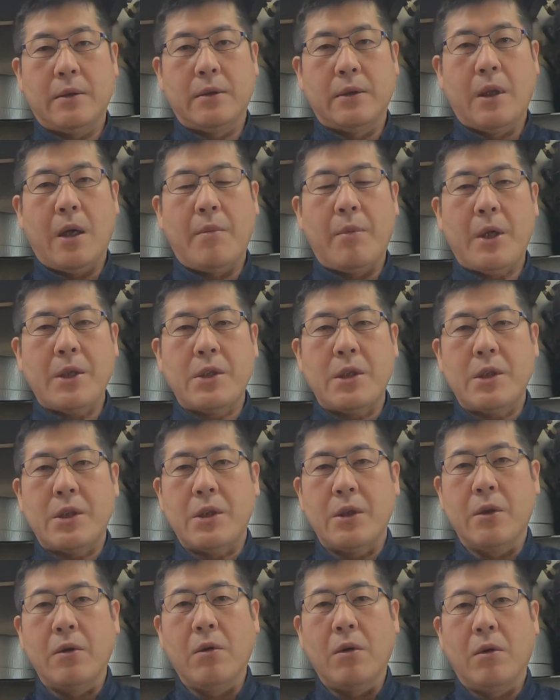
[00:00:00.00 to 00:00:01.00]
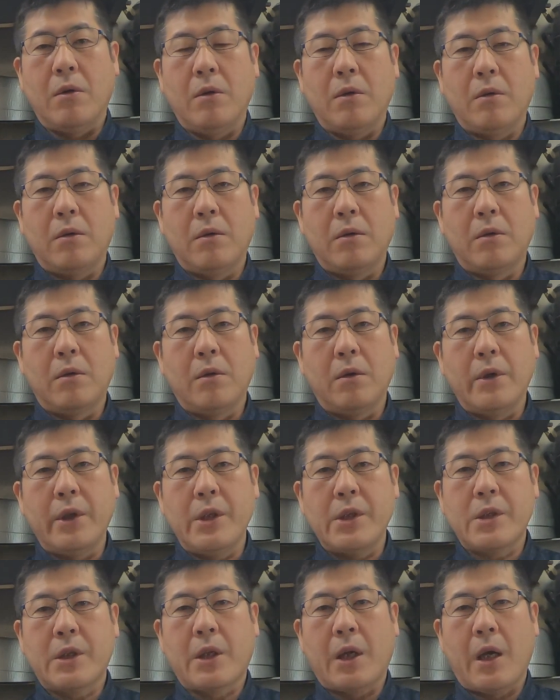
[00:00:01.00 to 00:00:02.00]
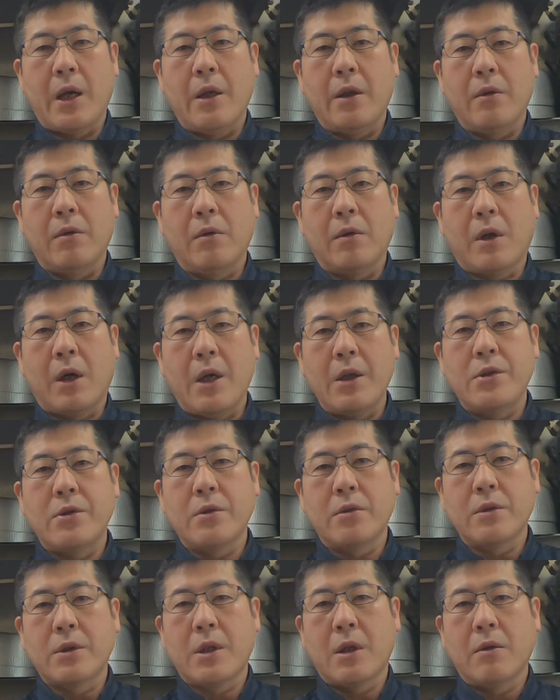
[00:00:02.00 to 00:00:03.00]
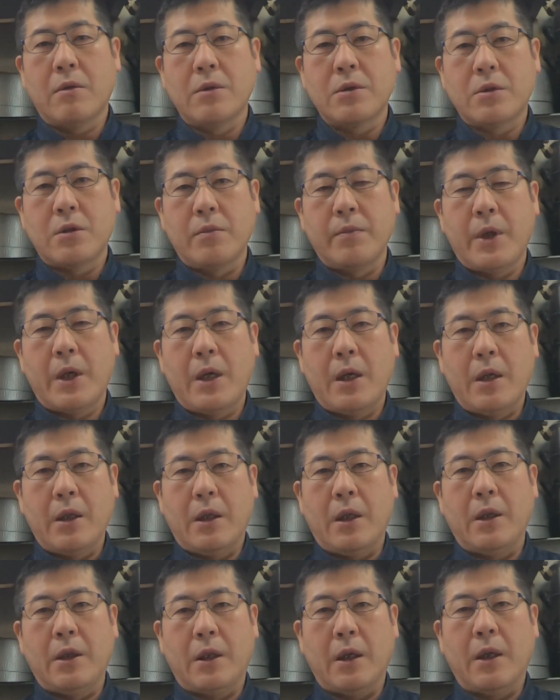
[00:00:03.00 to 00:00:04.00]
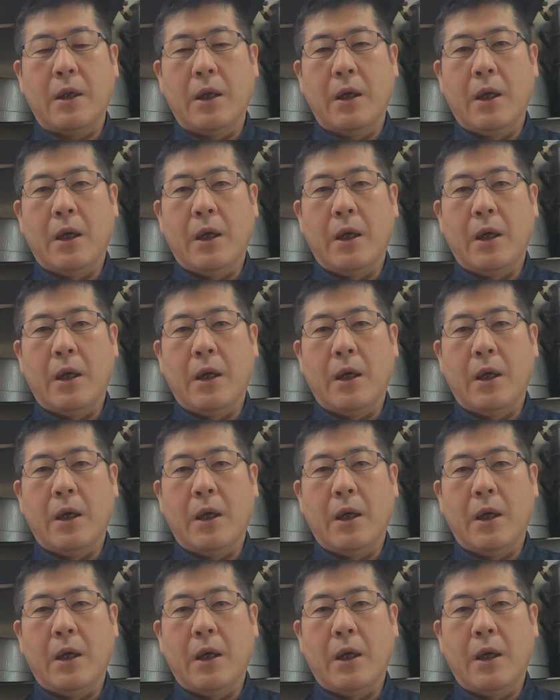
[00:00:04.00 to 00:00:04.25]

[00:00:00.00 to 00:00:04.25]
船橋市の医師会の会長さんを務められていた